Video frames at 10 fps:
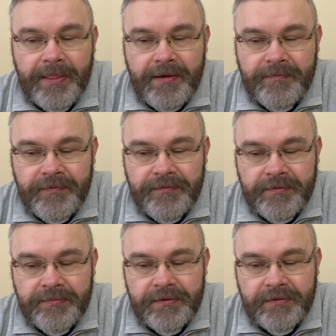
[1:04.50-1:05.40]

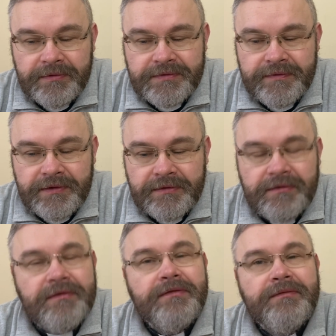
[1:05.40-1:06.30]
mówią proroctwa,
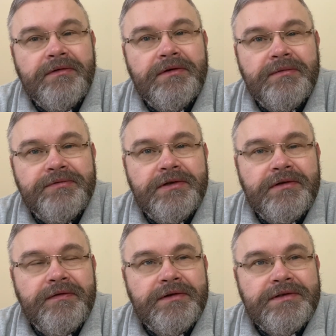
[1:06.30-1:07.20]
kto, kto
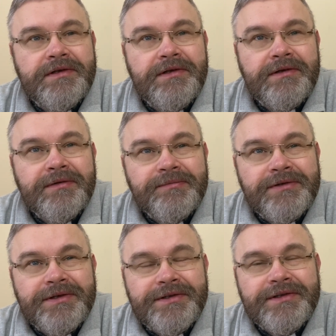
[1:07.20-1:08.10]
przetrwa dzień jego
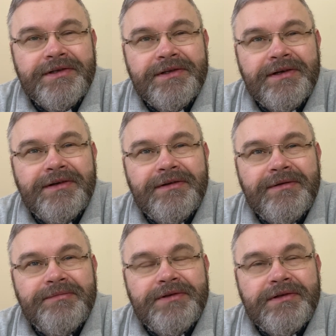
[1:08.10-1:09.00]
przyjścia, tak,
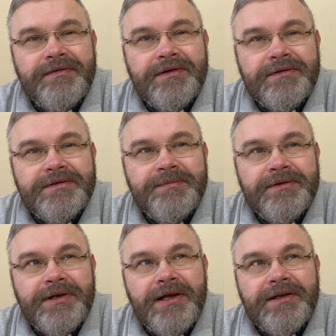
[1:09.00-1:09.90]
kto przetrwa to
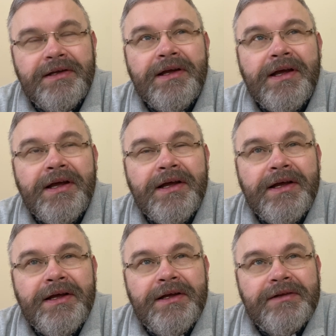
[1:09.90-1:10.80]
spotkanie
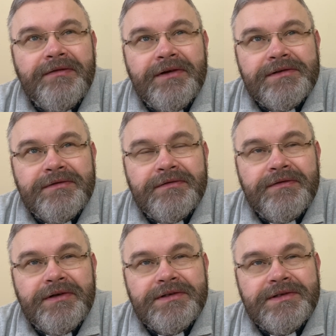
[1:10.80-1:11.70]
twarzą w
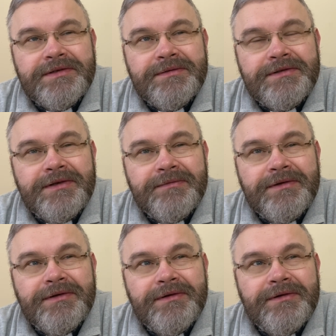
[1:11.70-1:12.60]
twarz z Jezusem,
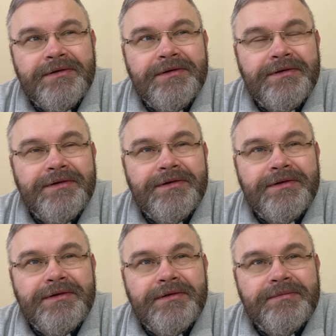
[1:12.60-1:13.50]
kto, e,
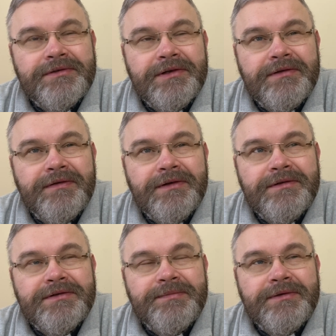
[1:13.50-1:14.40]
kto przetrwa
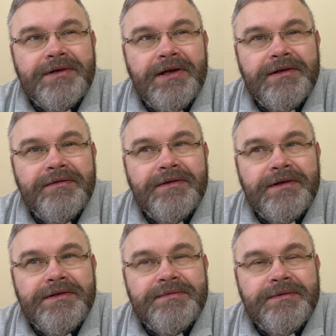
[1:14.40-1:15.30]
to spotkanie w
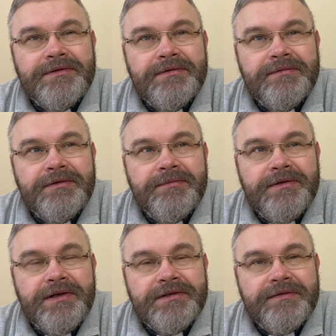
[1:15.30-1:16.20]
taki sposób, żeby
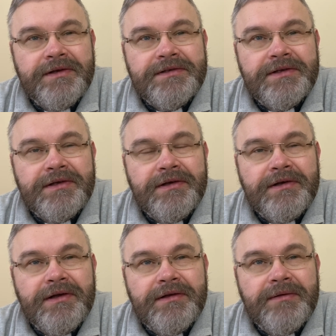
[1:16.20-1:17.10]
nie zwiać tak
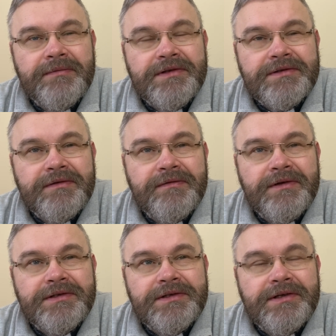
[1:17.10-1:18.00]
jak Adam, nie
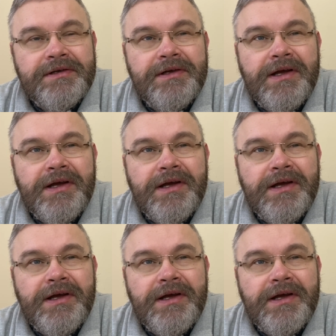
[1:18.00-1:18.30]
schować się,